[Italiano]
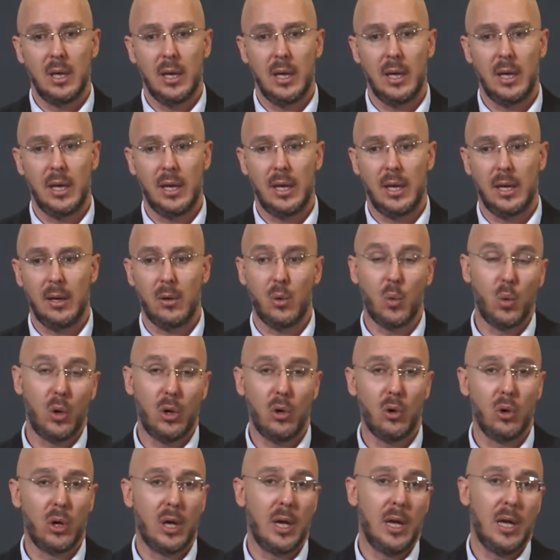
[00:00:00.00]
È
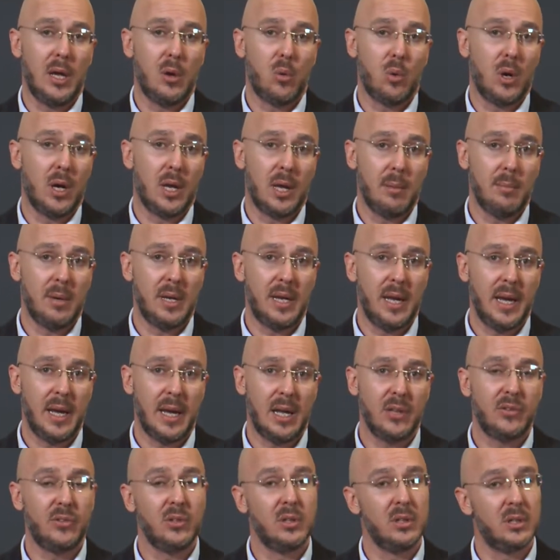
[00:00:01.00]
quello che in qualche
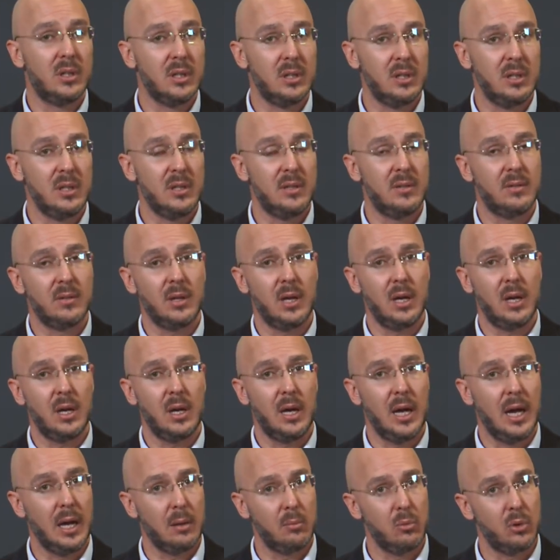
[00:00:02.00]
maniera sintetizza,
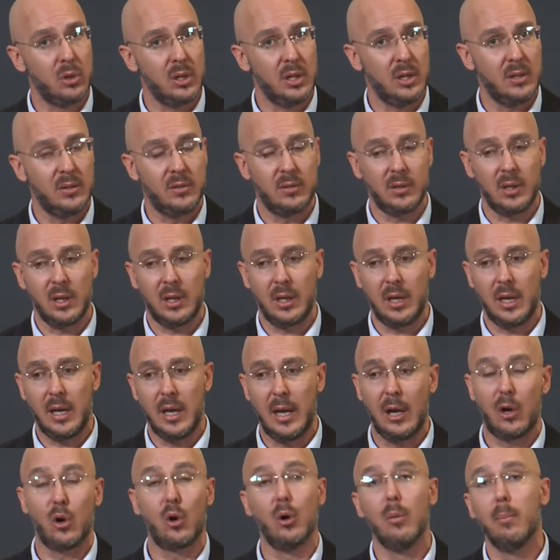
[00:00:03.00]
armonizza
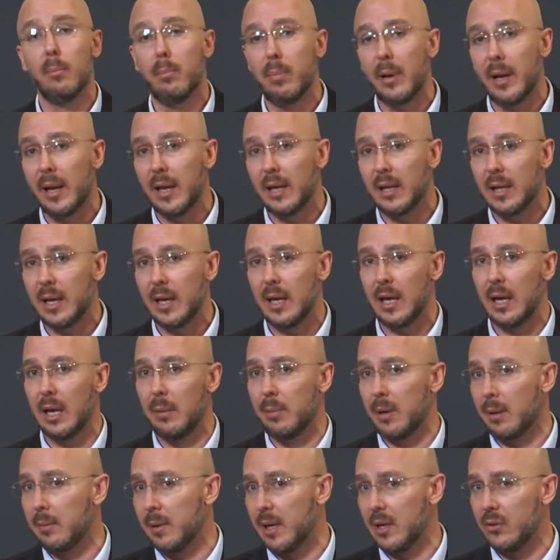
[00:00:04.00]
e completa la
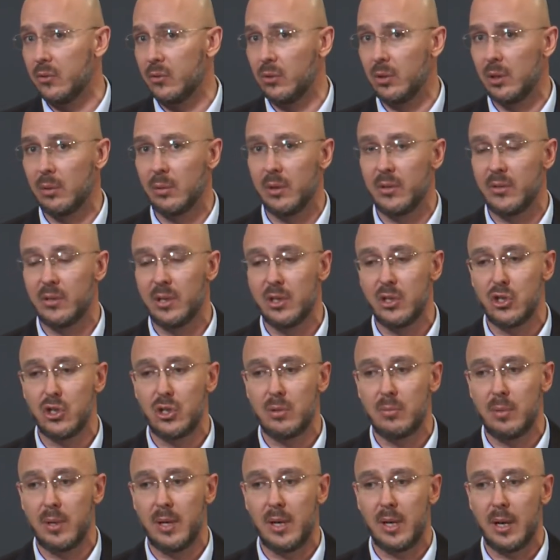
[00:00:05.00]
preparazione di questa
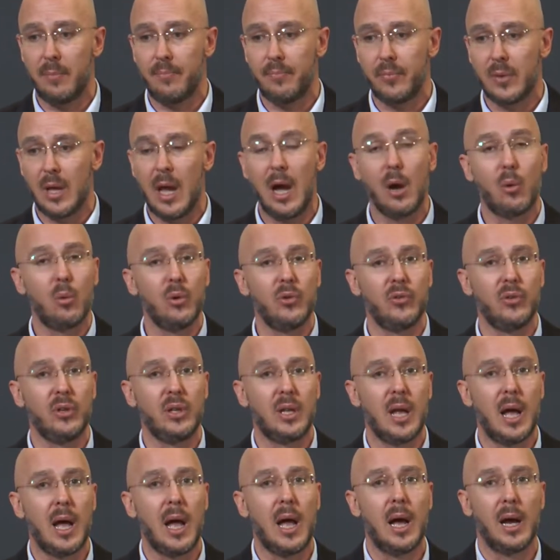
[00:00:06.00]
disciplina
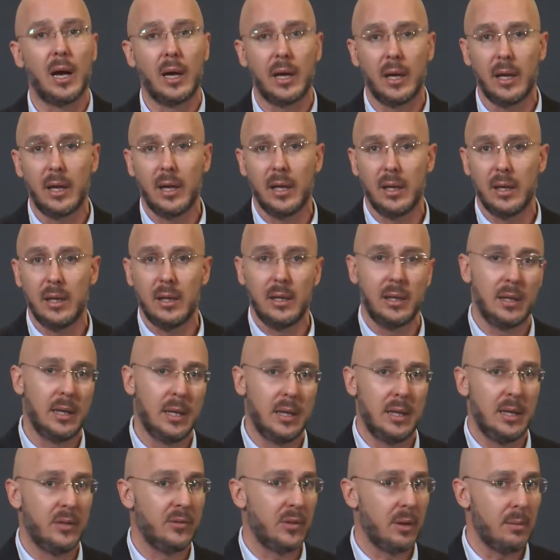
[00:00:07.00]
acquisita anche
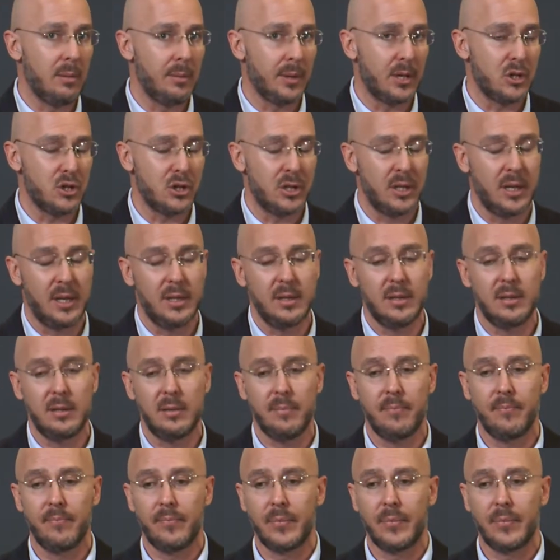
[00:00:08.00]
dagli esami precedenti.